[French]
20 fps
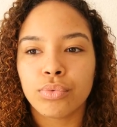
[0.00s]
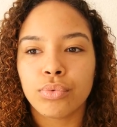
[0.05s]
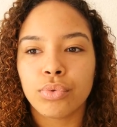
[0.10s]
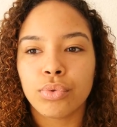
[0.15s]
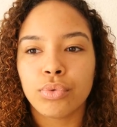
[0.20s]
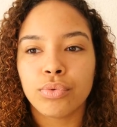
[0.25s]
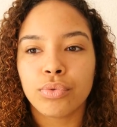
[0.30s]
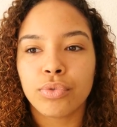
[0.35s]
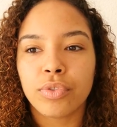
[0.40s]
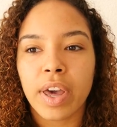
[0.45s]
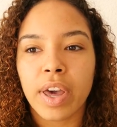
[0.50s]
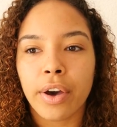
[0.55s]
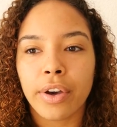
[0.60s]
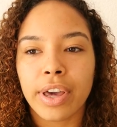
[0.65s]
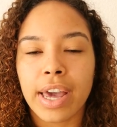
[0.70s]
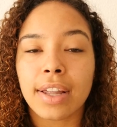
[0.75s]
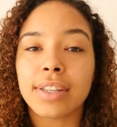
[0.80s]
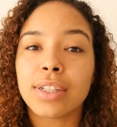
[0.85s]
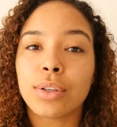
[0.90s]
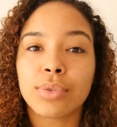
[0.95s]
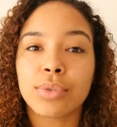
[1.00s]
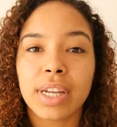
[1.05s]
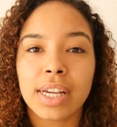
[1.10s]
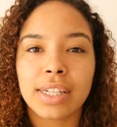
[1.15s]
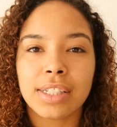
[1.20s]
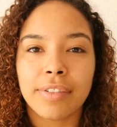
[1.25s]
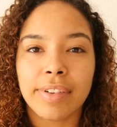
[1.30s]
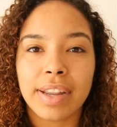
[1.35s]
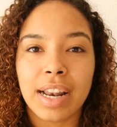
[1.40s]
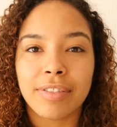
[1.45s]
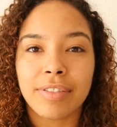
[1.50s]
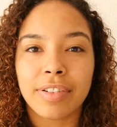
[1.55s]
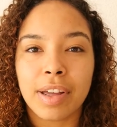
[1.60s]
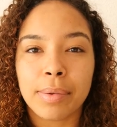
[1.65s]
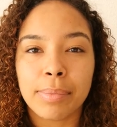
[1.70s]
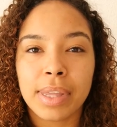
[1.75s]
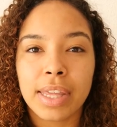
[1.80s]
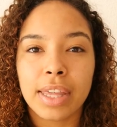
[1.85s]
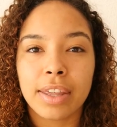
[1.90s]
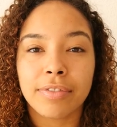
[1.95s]
de nous faire garder contact avec la
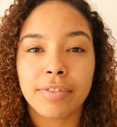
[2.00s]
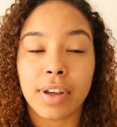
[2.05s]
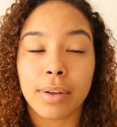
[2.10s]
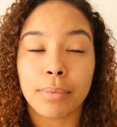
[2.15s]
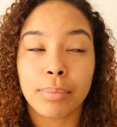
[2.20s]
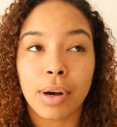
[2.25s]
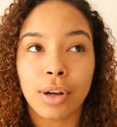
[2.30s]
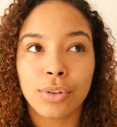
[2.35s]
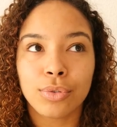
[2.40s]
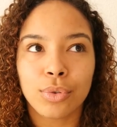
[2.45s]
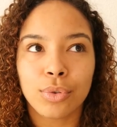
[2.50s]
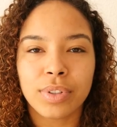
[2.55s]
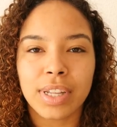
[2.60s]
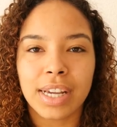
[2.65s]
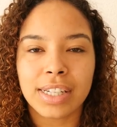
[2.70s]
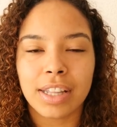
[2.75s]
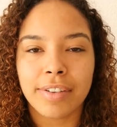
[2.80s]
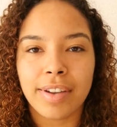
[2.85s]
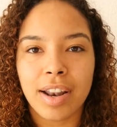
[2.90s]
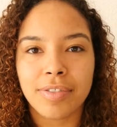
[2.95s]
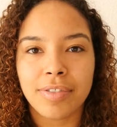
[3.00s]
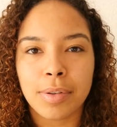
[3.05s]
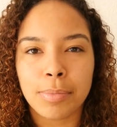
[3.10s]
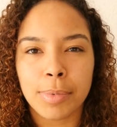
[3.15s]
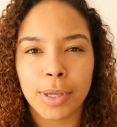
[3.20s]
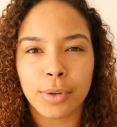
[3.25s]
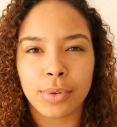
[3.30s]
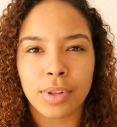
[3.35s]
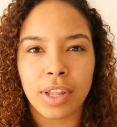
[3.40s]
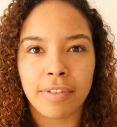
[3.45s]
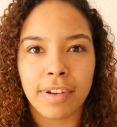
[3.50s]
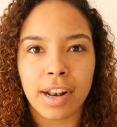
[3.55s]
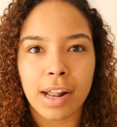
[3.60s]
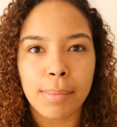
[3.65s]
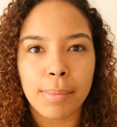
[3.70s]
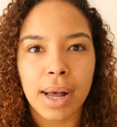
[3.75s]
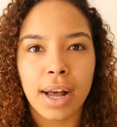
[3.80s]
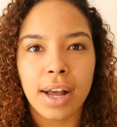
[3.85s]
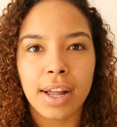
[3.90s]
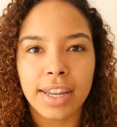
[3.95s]
famille, enfin prendre contact avec la famille qu'on avait
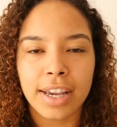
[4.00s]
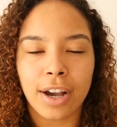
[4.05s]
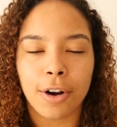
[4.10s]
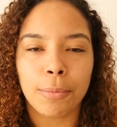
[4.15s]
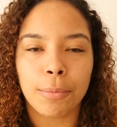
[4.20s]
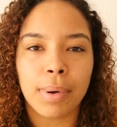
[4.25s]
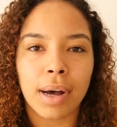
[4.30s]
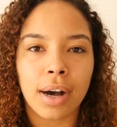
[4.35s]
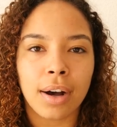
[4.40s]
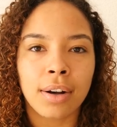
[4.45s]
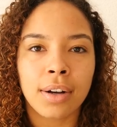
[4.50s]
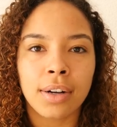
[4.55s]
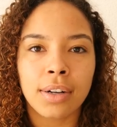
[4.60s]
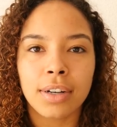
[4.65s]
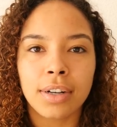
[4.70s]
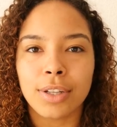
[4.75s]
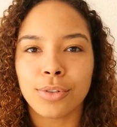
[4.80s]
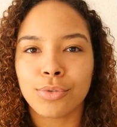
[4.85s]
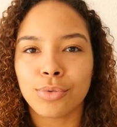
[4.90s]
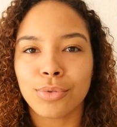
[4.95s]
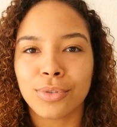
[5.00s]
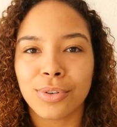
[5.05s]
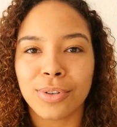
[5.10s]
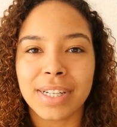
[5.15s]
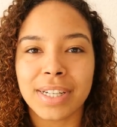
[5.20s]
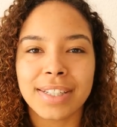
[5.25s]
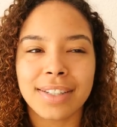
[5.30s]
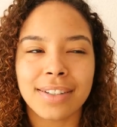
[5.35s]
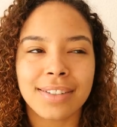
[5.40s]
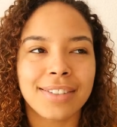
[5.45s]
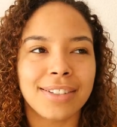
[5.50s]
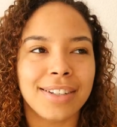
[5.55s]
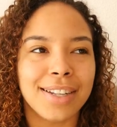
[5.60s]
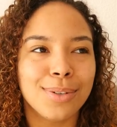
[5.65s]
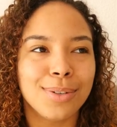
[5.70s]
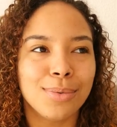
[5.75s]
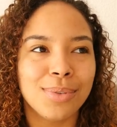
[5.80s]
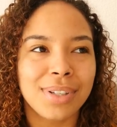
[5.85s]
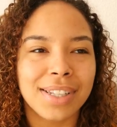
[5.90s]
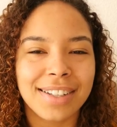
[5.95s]
là-bas, les grands-parents, les oncles, les tantes, les
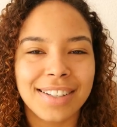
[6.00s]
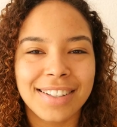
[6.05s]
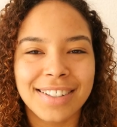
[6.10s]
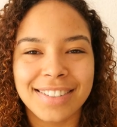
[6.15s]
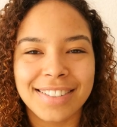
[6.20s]
cousins,